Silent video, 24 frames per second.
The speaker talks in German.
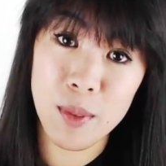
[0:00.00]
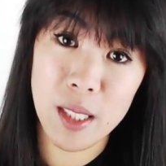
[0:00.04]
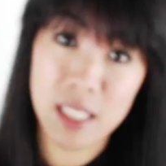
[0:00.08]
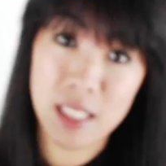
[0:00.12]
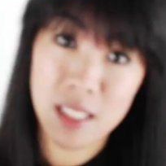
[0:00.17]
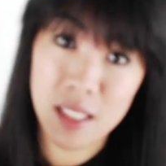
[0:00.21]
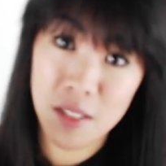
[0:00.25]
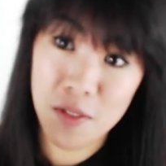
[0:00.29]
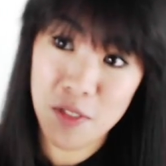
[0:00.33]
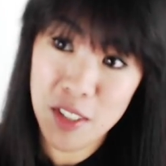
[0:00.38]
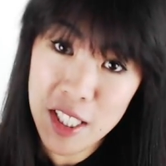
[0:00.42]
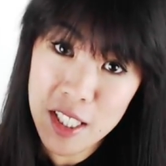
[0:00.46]

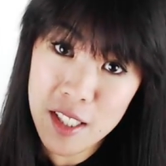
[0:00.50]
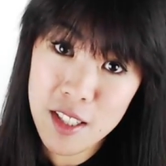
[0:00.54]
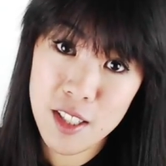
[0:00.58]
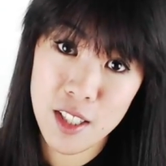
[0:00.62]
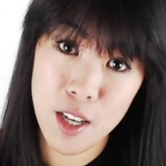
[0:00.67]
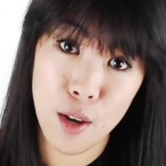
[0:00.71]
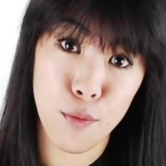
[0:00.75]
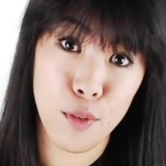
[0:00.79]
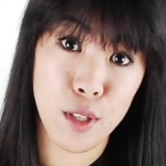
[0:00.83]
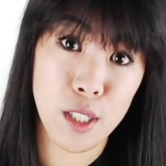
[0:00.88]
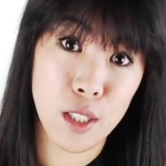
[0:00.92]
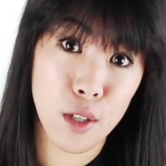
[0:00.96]
dass
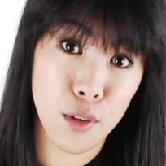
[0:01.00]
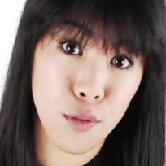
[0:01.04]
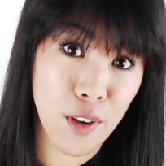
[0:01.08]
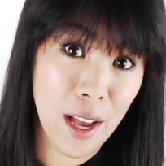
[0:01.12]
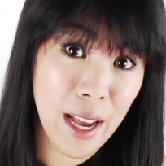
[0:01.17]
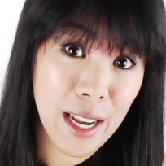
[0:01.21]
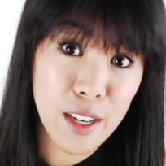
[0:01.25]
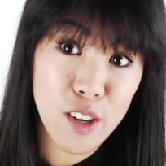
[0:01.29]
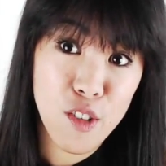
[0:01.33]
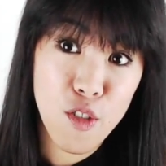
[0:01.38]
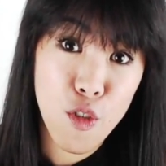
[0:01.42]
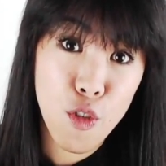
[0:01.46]
wissenschaftliche
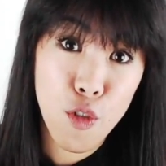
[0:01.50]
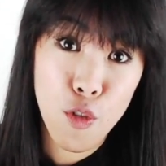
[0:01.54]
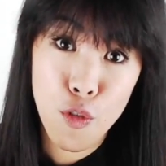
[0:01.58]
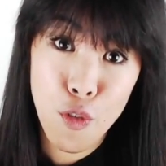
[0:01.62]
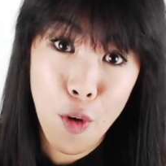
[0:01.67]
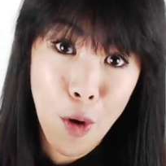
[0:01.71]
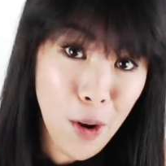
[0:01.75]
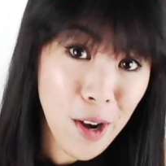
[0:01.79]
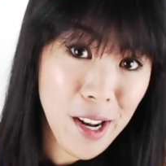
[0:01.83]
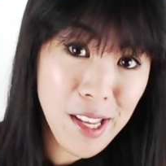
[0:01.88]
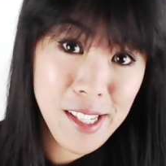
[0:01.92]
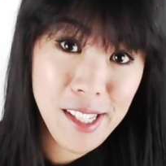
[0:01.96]
Fakten
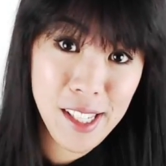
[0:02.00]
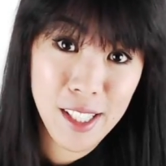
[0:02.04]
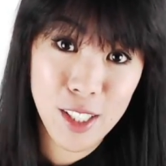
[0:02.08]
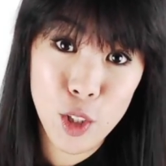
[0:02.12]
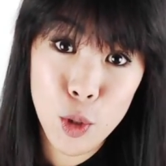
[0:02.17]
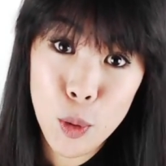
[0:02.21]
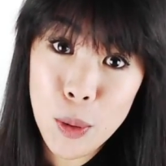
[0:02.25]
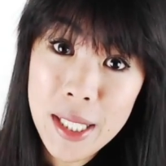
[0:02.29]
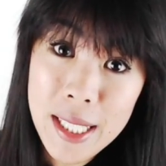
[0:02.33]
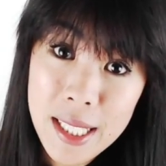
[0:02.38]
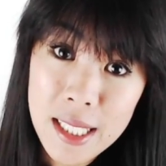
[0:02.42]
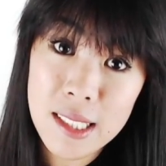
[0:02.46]
völlig
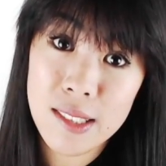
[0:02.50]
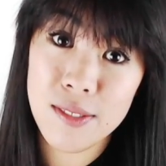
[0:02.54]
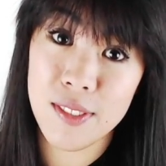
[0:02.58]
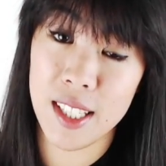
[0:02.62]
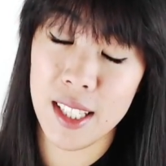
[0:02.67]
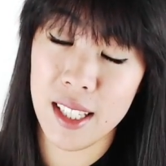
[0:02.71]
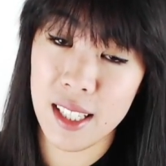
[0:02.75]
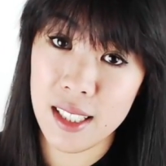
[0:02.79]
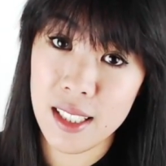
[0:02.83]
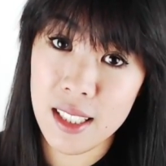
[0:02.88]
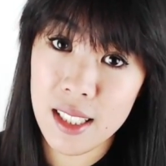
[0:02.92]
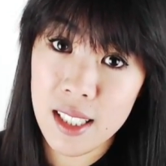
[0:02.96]
ignoriert
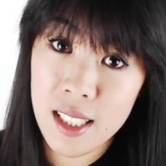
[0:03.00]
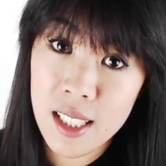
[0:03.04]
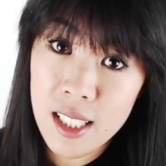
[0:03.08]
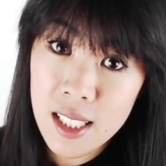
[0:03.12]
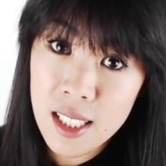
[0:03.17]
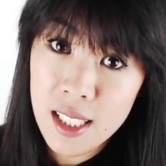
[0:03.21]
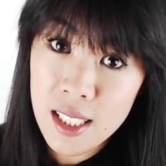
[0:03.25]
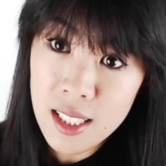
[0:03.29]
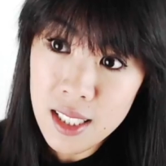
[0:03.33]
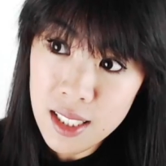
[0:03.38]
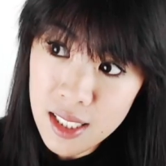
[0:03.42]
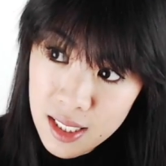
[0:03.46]
werden,
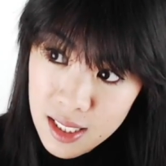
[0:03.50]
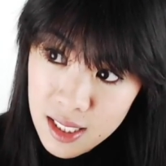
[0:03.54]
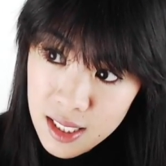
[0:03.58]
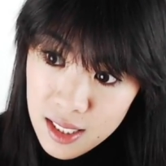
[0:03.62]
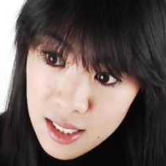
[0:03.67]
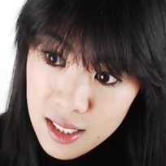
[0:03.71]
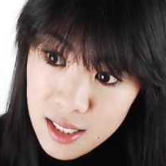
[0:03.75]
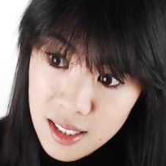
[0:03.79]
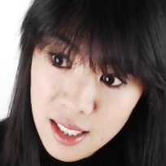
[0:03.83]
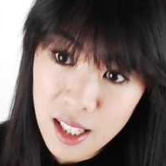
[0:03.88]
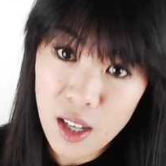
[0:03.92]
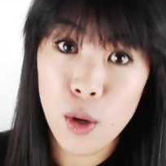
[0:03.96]

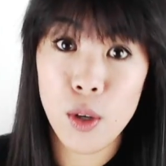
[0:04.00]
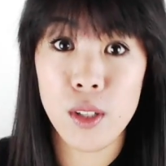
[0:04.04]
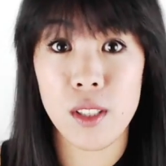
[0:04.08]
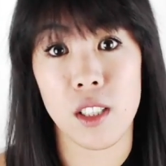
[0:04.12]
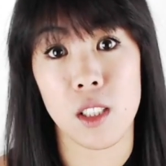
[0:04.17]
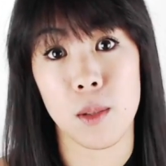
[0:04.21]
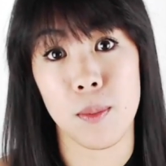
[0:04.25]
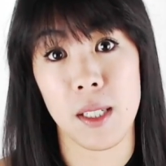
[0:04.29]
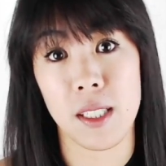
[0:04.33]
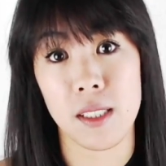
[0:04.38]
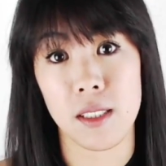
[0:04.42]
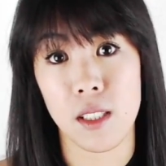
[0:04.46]
da hört der
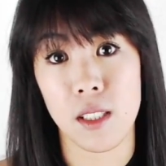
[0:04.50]
Spaß